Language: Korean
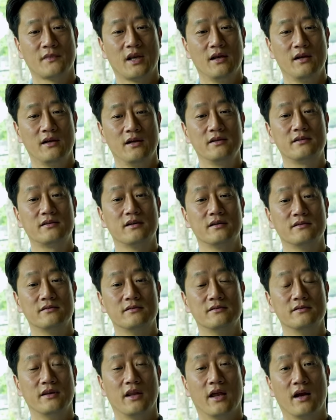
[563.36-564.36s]

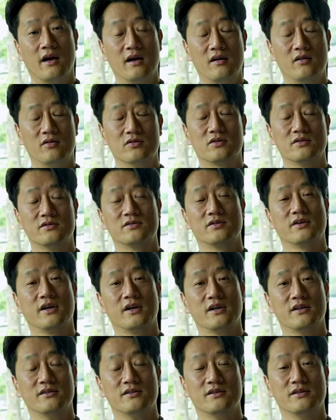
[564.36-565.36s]
일단 내가 어떤
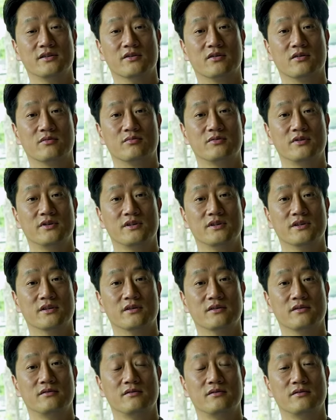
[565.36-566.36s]
성향인지 여러분들이 이제
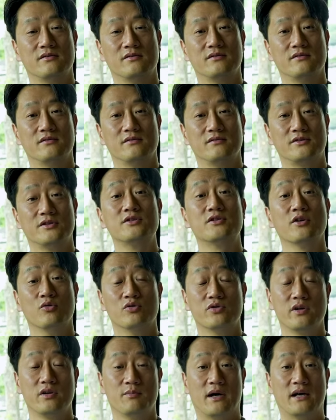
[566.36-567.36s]
진짜
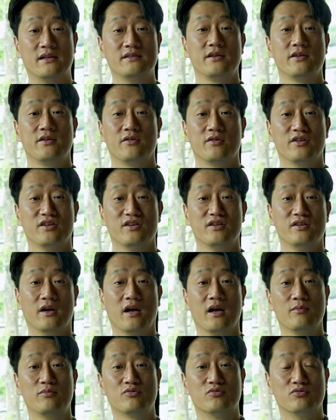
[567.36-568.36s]
요새는 만세력이
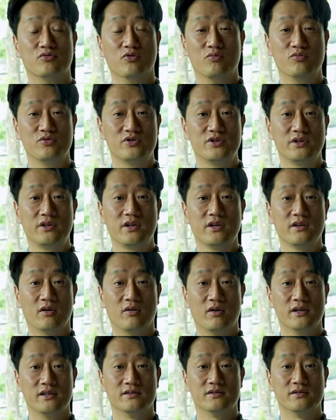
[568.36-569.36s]
앱으로 너무 쉽게
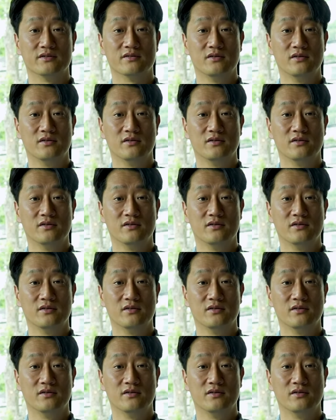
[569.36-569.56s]
나와 있어서